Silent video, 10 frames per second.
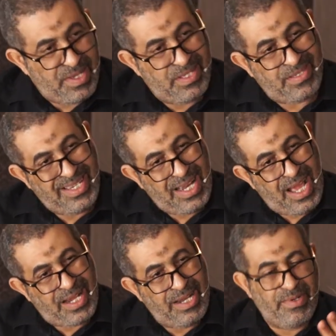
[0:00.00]

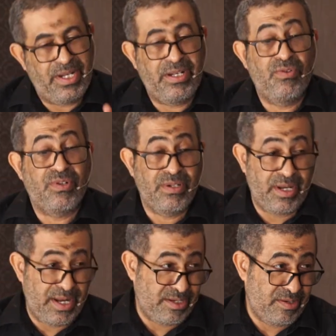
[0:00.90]
انطلاقا من انه كنا
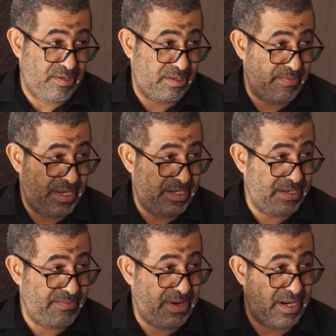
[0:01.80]
نجلس مع
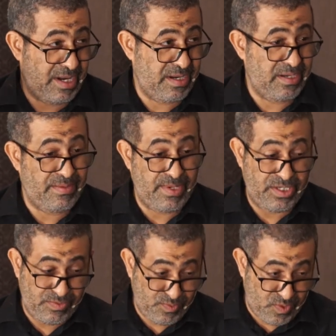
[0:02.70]
الجماعه
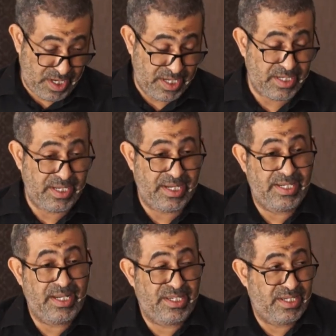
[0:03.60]
مجموعه
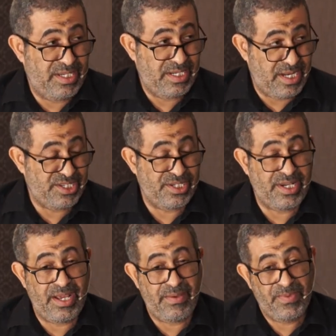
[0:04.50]
يعني لج
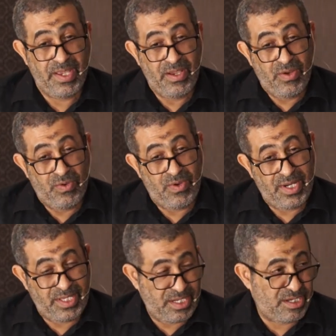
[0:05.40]
لجنه
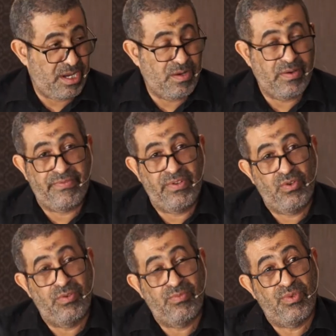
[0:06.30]
ونتشاور في
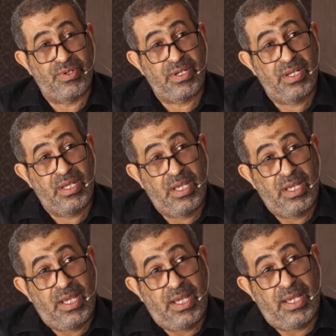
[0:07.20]
الامور
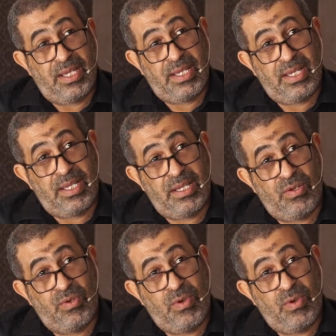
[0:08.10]
آه